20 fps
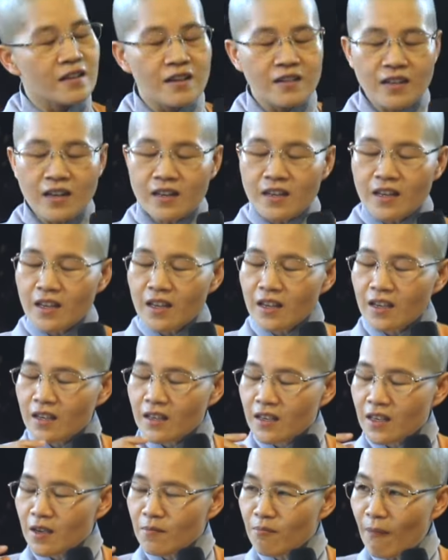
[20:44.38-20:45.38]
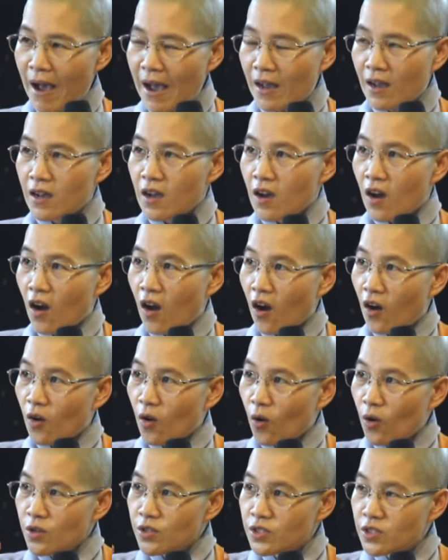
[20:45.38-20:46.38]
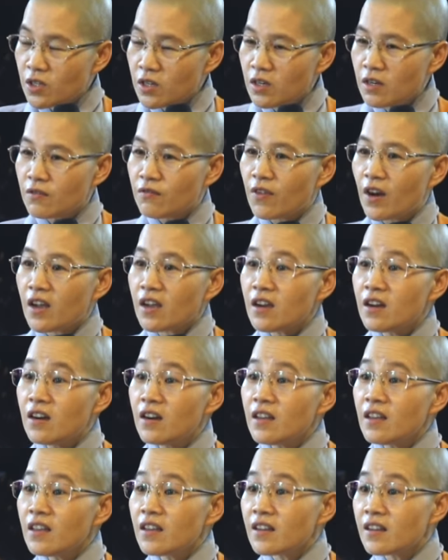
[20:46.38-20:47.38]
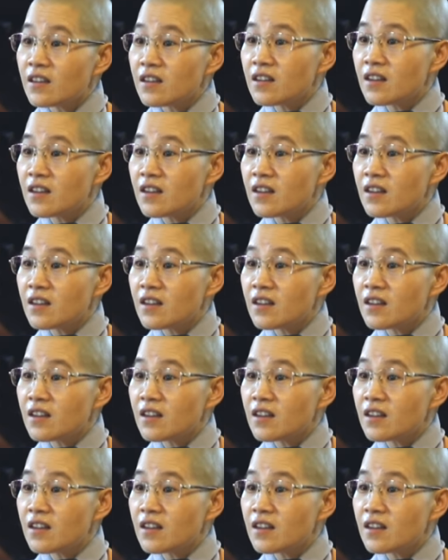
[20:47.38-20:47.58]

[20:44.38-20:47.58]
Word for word: dựa trên cái cái mặt họ đối xử với người